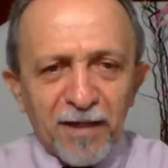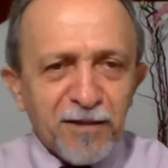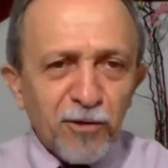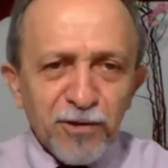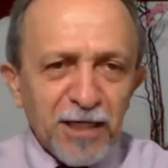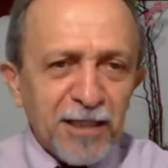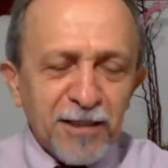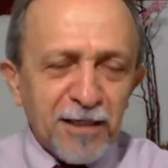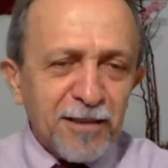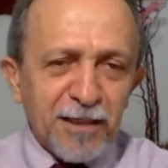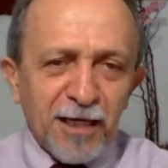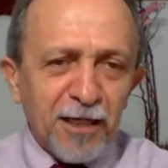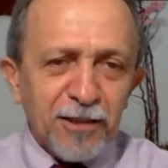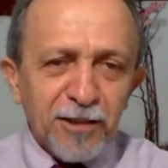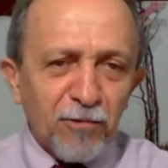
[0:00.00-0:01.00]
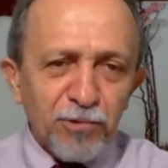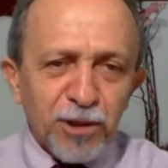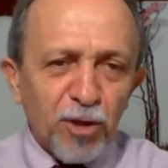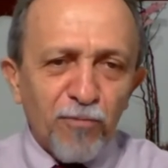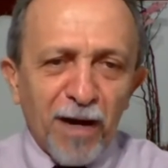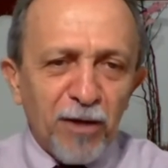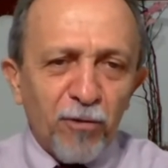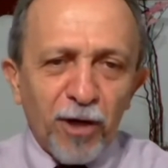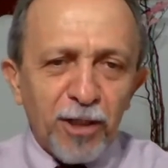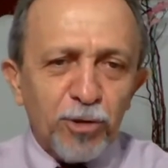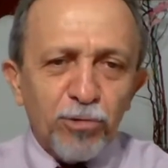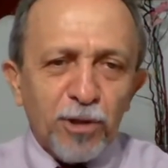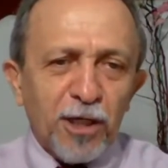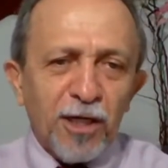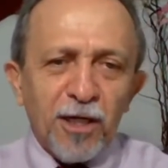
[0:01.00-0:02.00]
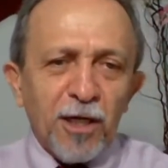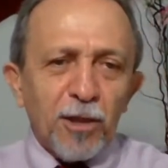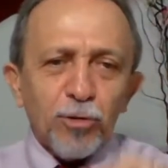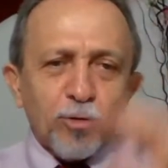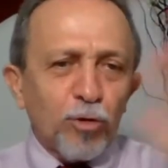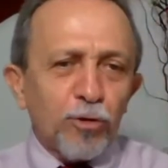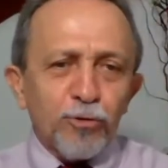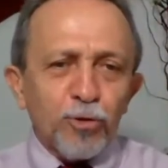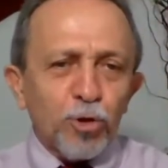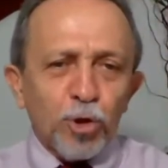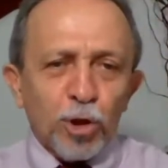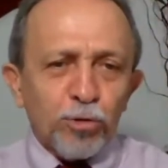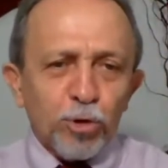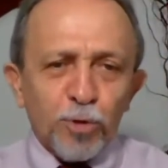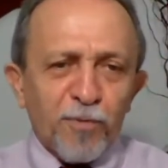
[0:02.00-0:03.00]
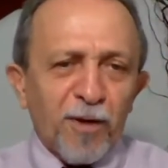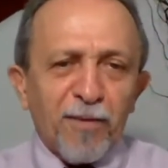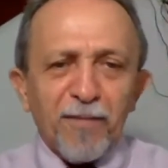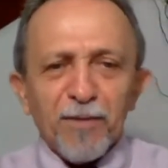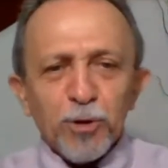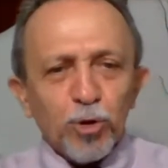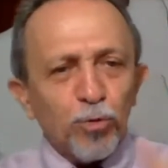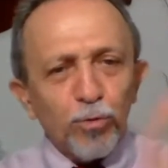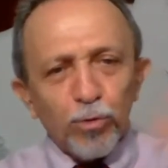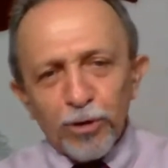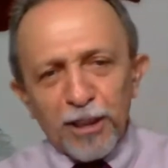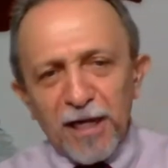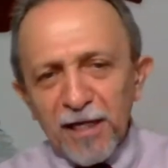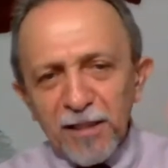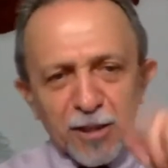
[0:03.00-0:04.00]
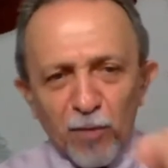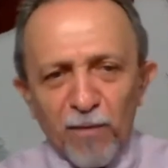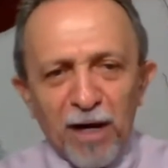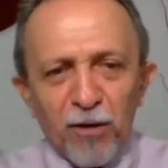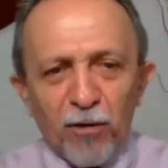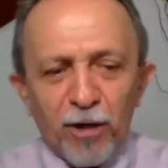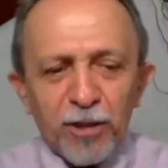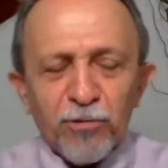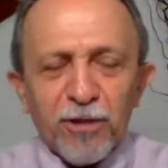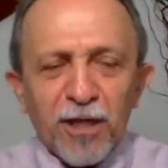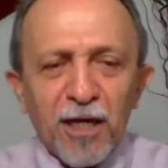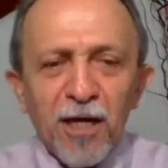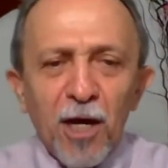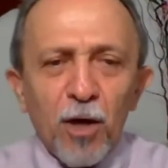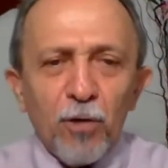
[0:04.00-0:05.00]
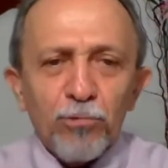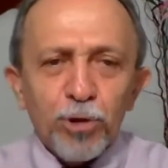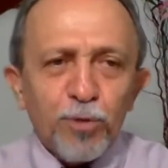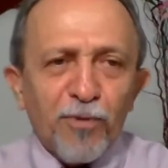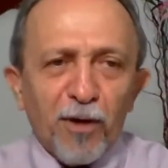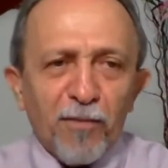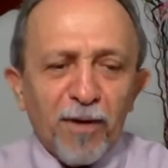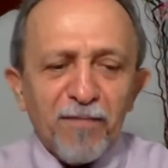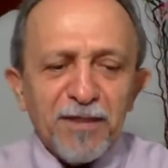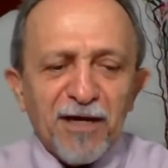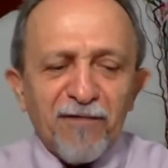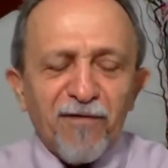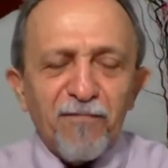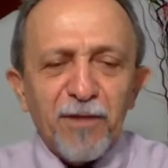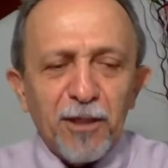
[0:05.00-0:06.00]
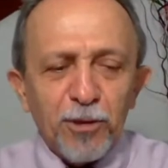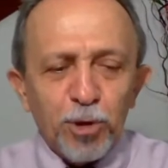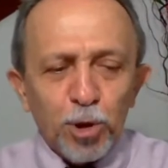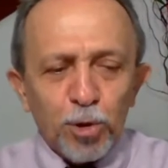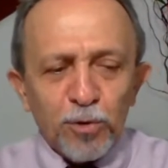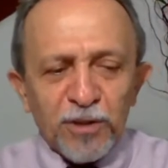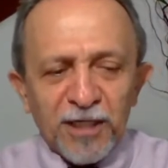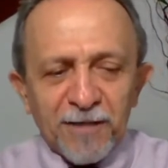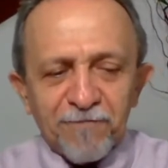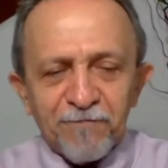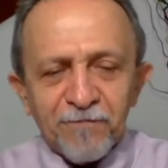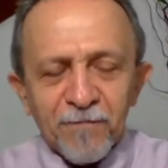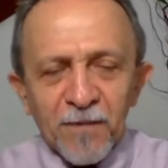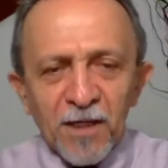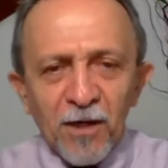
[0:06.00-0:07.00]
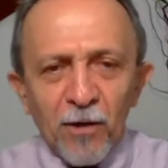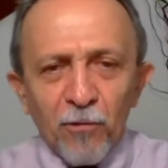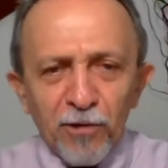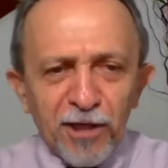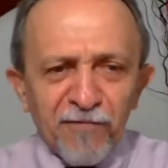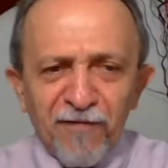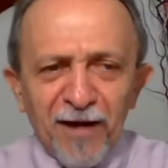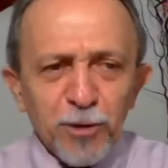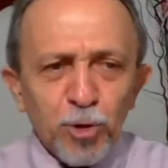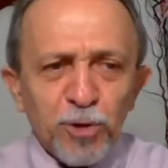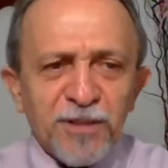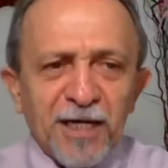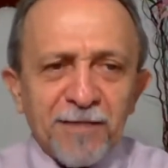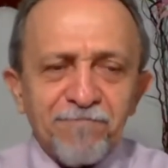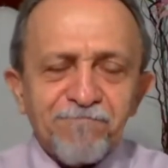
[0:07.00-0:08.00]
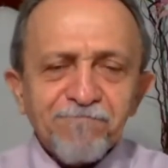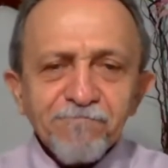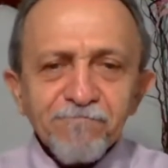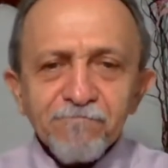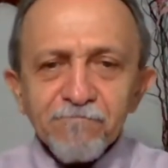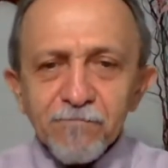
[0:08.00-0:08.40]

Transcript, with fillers: Mas tenho certeza que eles não são maiores do que todos os outros problemas do mundo e nem são maiores do que os problemas da família de José. O que fez José?